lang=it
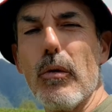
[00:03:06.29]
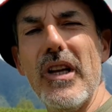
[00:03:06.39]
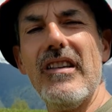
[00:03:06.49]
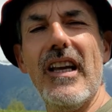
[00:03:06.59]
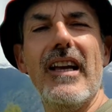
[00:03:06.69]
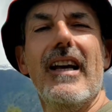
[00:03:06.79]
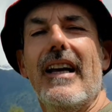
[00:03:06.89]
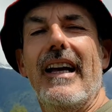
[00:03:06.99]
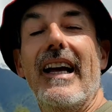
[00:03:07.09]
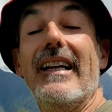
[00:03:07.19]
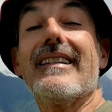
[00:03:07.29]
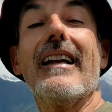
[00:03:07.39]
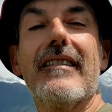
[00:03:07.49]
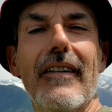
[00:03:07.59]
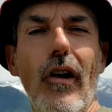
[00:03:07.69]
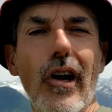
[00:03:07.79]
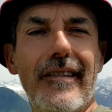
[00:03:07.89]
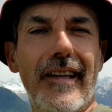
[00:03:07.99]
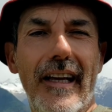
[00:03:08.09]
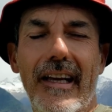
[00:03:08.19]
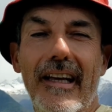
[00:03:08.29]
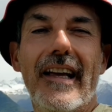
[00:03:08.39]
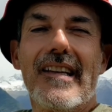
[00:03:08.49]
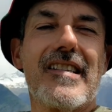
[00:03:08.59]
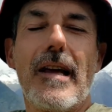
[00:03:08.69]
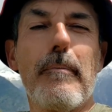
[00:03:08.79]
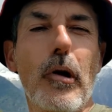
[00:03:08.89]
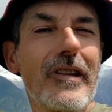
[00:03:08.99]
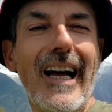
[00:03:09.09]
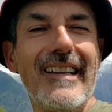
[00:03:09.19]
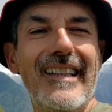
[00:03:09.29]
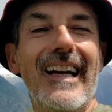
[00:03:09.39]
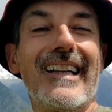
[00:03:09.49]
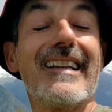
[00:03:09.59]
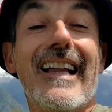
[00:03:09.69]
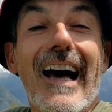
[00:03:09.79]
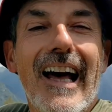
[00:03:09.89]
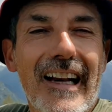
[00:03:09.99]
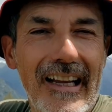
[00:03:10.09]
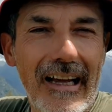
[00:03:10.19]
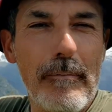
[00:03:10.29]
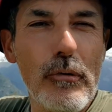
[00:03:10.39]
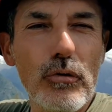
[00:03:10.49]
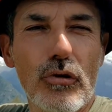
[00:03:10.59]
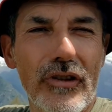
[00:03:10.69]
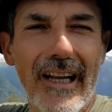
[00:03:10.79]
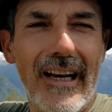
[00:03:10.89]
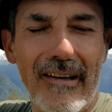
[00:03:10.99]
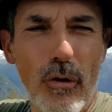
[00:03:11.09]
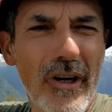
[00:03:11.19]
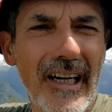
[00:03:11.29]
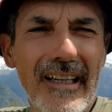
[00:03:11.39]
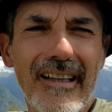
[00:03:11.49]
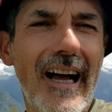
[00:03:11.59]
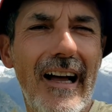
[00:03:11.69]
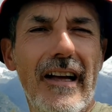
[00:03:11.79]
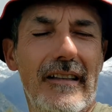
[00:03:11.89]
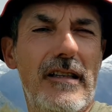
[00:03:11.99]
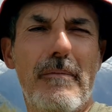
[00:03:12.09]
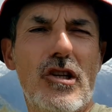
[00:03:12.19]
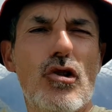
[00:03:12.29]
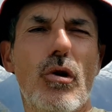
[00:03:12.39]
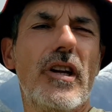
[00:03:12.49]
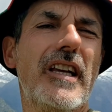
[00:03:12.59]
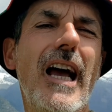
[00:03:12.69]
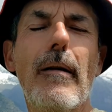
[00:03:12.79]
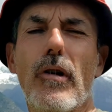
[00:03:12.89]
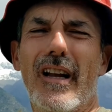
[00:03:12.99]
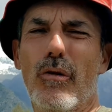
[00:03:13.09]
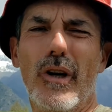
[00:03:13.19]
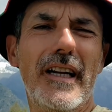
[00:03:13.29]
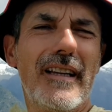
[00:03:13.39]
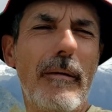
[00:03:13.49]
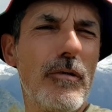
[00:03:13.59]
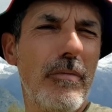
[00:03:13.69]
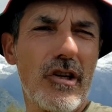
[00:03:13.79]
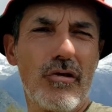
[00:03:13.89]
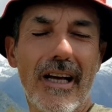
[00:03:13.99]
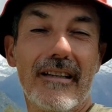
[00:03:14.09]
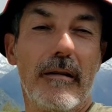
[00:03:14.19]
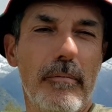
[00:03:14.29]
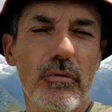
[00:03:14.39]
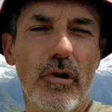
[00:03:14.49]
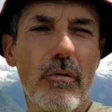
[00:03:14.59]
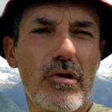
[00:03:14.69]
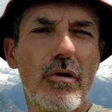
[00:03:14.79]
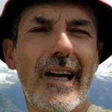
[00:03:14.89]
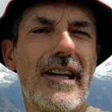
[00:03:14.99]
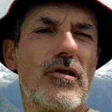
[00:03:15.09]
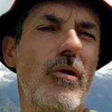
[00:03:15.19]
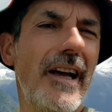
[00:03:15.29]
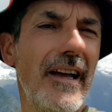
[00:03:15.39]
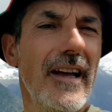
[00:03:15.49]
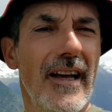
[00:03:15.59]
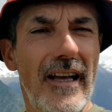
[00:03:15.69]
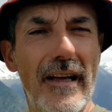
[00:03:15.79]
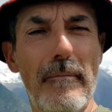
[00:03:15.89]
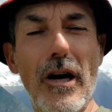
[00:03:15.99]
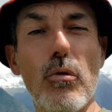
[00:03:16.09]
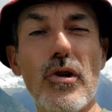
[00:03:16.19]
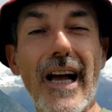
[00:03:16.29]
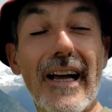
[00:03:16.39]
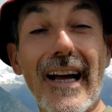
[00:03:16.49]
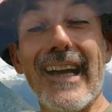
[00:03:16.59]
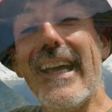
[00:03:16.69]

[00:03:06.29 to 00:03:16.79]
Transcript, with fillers: Quindi eh, tante volte eh, si è portati ad andare appunto nella località di maggior richiamo, la località più blasonata appunto in questo caso è eh, Macugnaga